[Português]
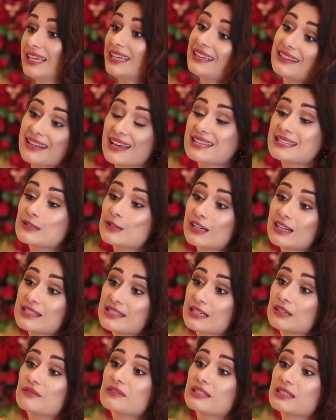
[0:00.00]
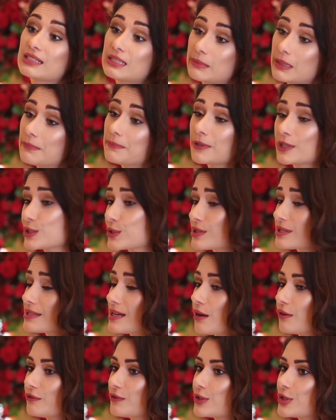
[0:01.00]
E nessa ocasião você também pode pode
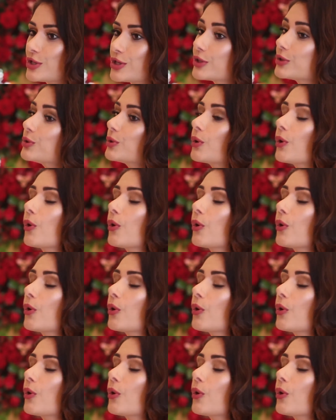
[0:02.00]
usar um vestido